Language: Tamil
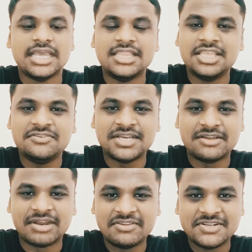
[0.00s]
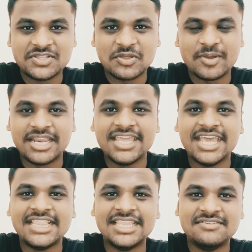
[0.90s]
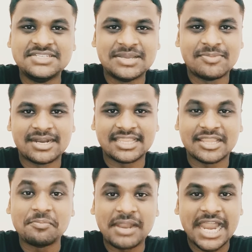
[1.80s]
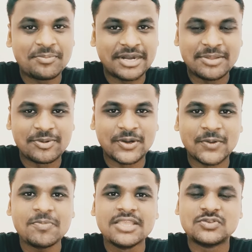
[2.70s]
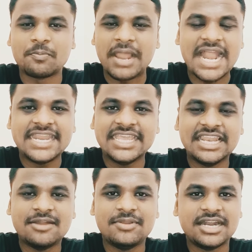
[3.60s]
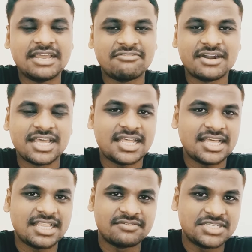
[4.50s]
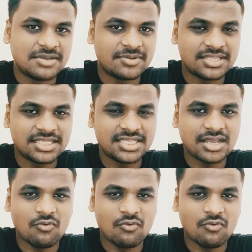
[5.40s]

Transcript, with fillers: எந்த வடிவில் சொல்ல மாதிரி எந்த விஷயம் பண்ணுறதாலும் பிளான் பண்ணி பண்ணணும் ஸோ பிளானிங் இல்லை அப்படின்னா டெஃபினட்டாக அந்த விஷயம் வந்து